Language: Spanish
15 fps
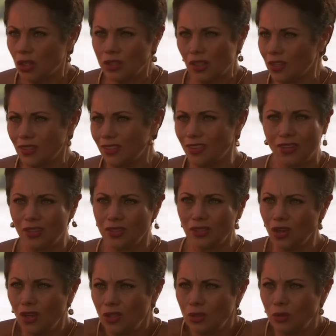No, no,
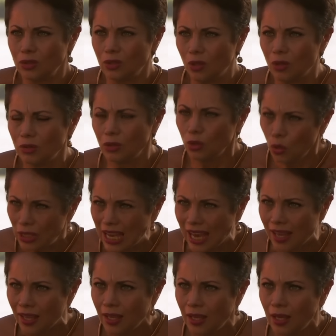no, no, ¿Eh? Nuria.
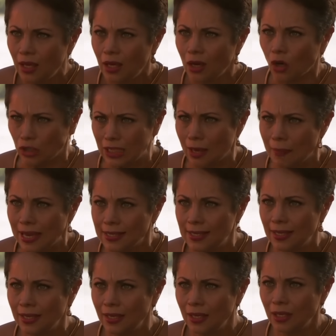¿Otra vez?
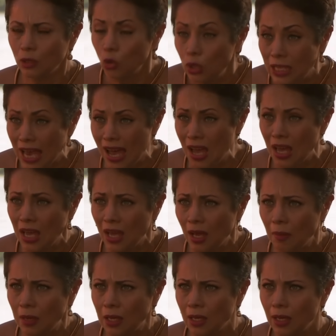Sí, Nuria.
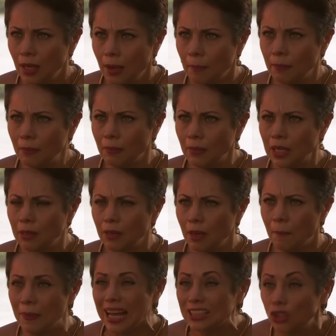¿Nuria?
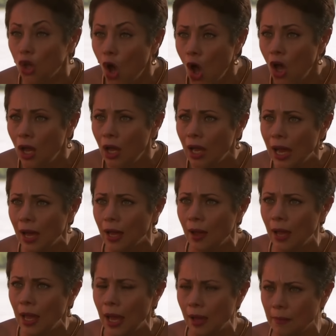¿Mató?
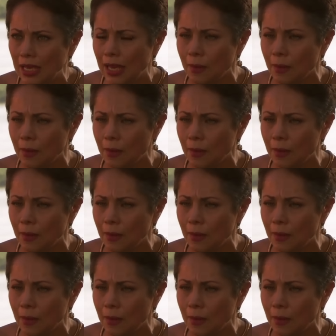¿A mi